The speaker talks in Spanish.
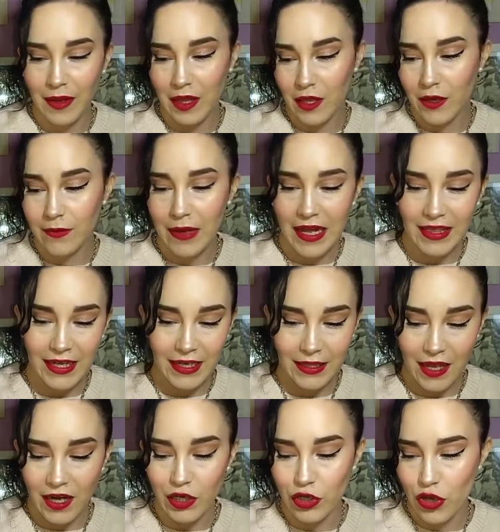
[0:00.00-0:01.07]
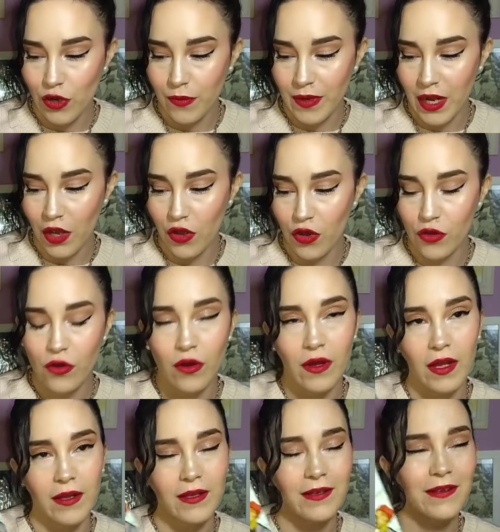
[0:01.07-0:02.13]
vídeo va a tratar sobre...
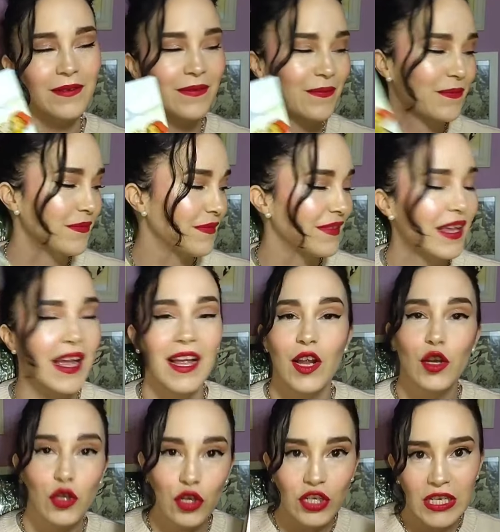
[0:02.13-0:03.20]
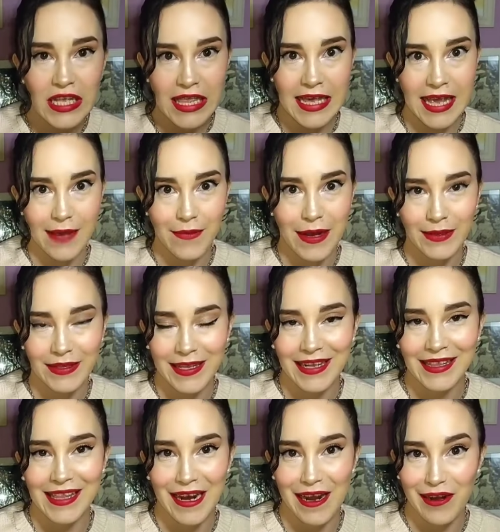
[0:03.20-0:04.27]
Eh, no sé de qué va a
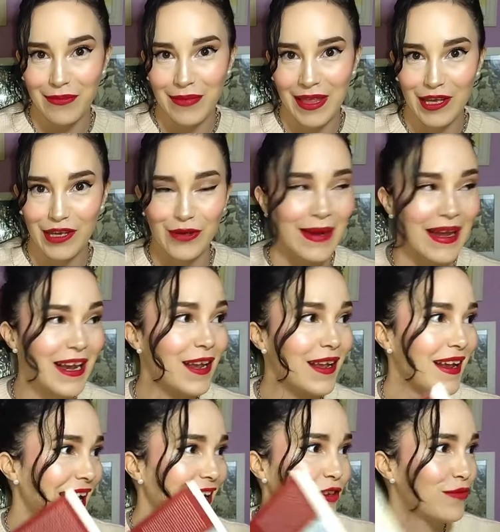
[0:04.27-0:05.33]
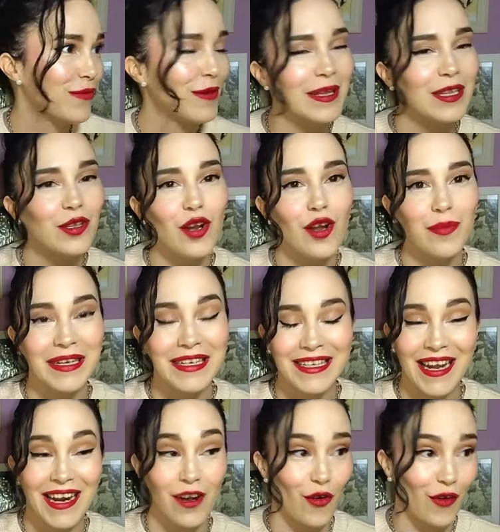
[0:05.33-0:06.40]
tratar el vídeo, ¿vale? En su momento lo
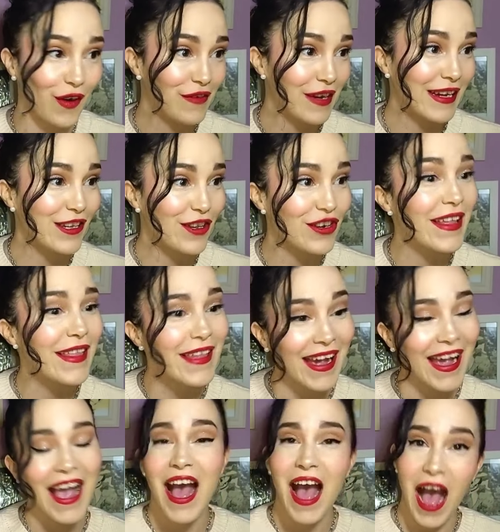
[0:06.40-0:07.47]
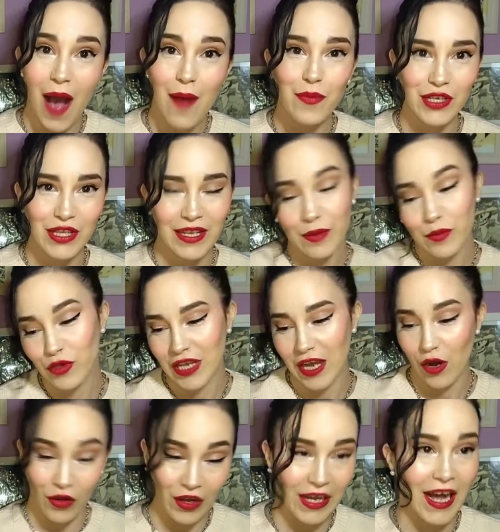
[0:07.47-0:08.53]
pensé, lo reflexioné y dije, ah, pues tiene
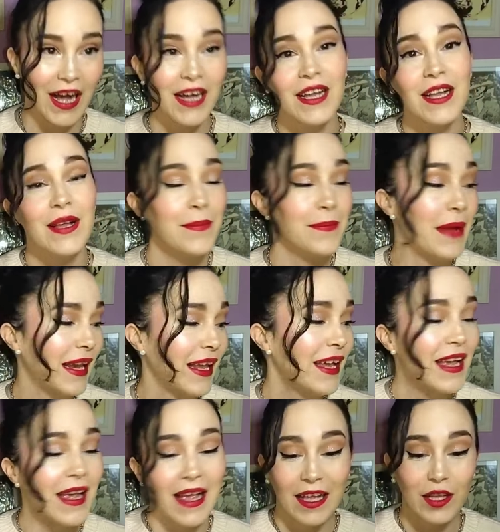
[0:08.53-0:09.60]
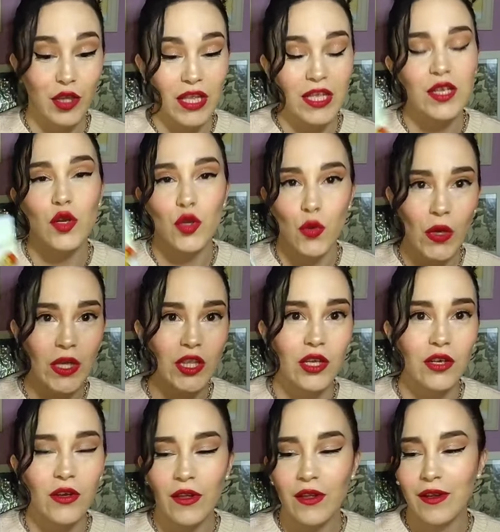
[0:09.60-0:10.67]
mucha lógica, ¿vale? Entonces os
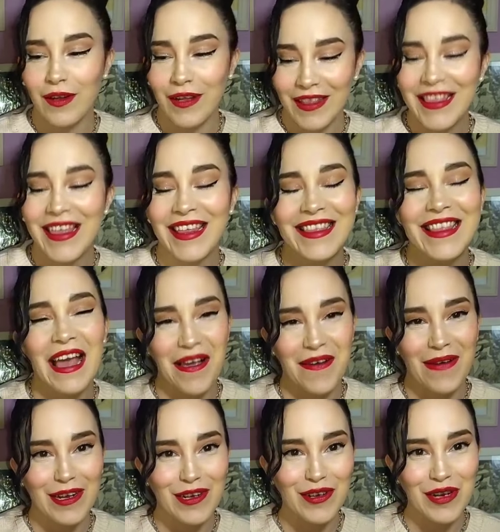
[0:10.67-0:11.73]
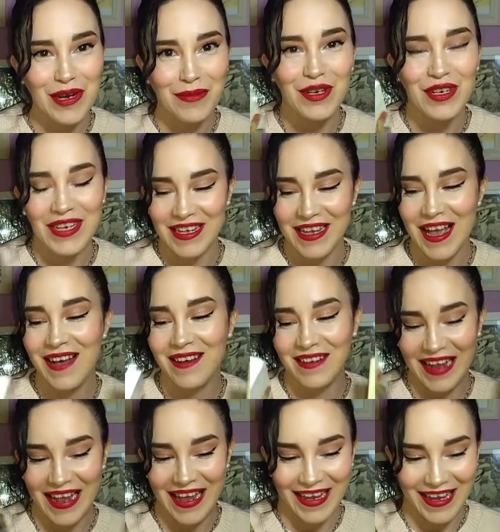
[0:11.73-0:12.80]
cuento de qué van los libros y ya,
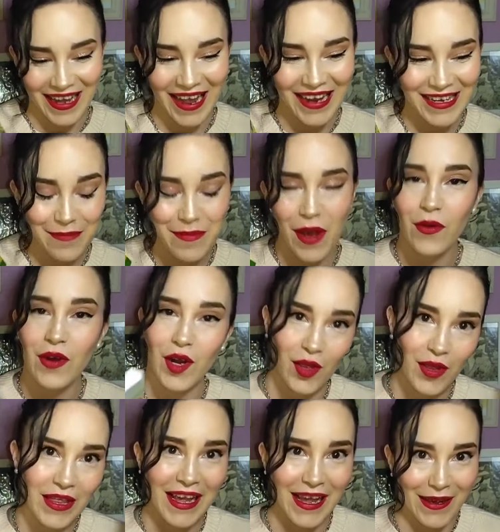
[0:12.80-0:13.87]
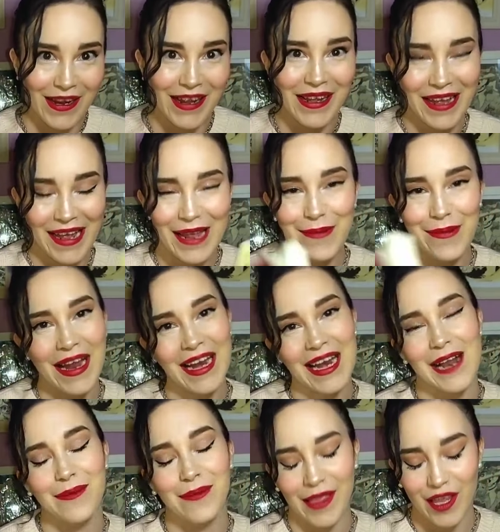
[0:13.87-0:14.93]
eh, si me acuerdo de que iba a
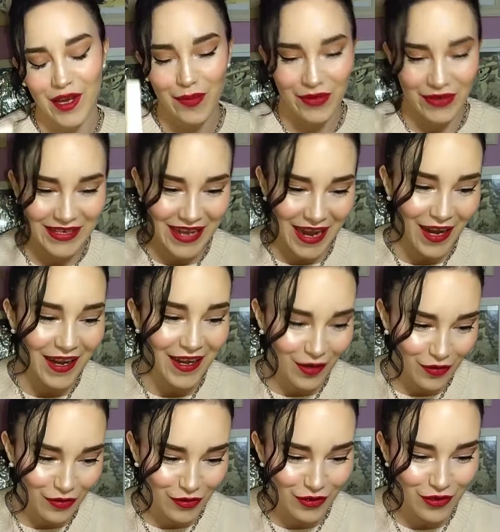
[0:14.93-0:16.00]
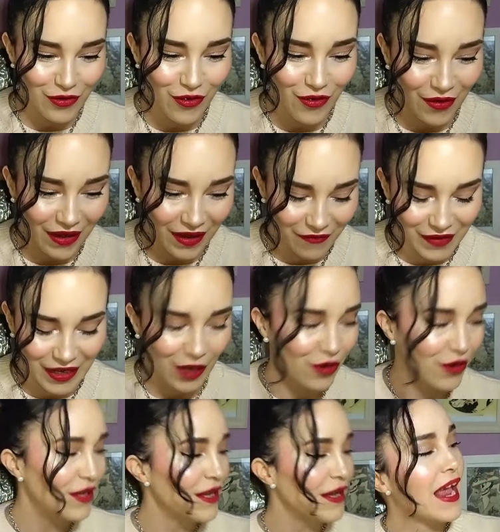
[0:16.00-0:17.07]
ir el vídeo, pues ya os lo reflejo.
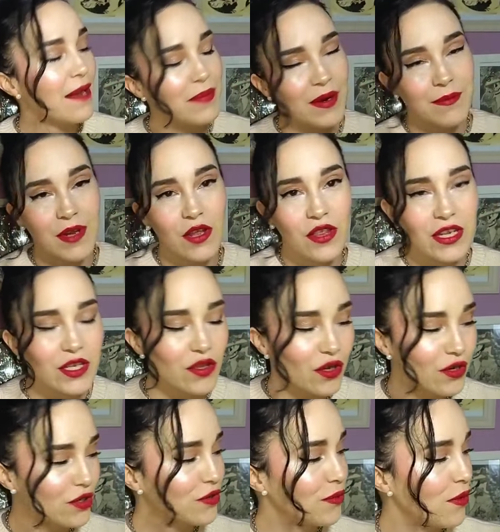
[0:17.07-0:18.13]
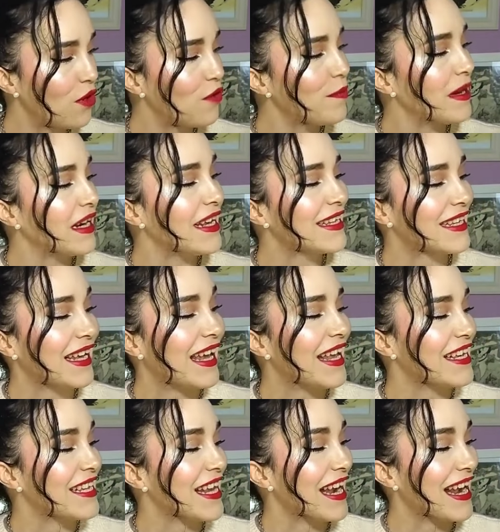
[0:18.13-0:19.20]
El primero de estos volúmenes
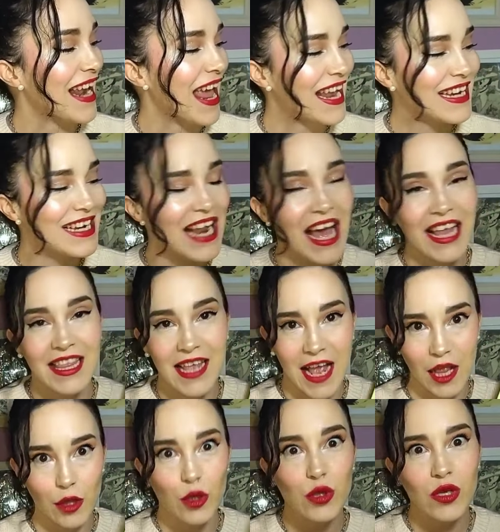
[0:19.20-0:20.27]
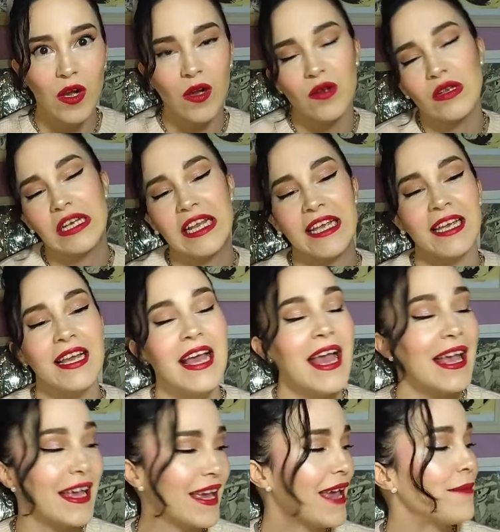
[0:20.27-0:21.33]
es La isla de Aldous Huxley,
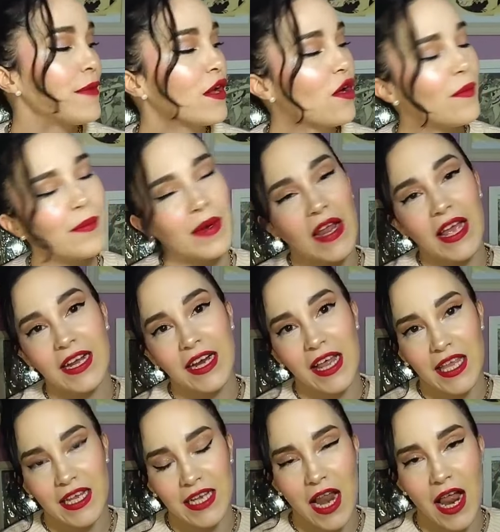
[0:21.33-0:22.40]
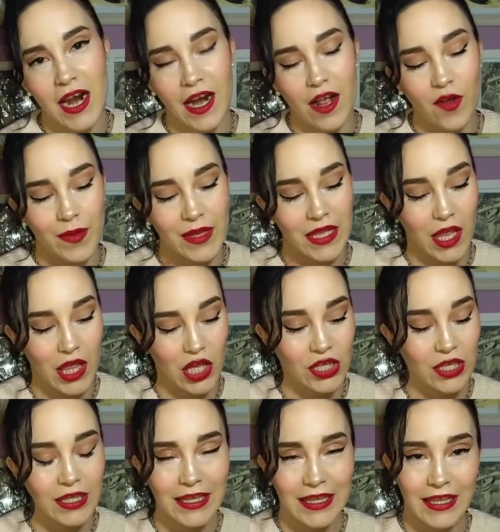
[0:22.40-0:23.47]
que me compré gracias a la
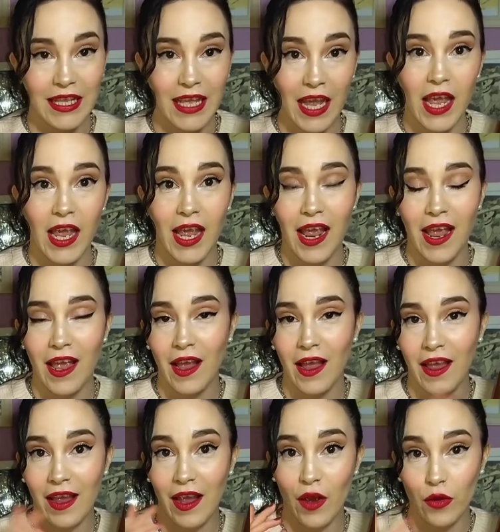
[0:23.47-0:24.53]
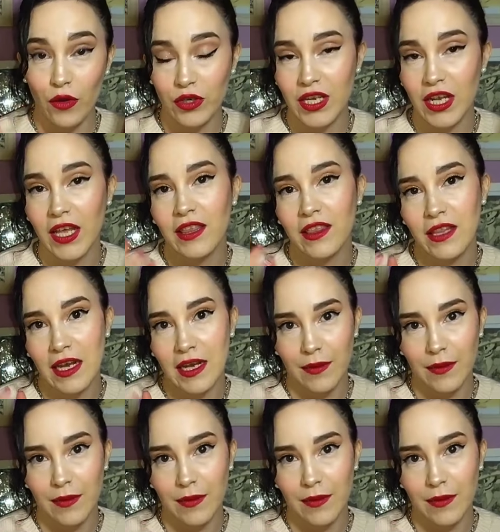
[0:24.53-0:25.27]
recomendación de eh, José de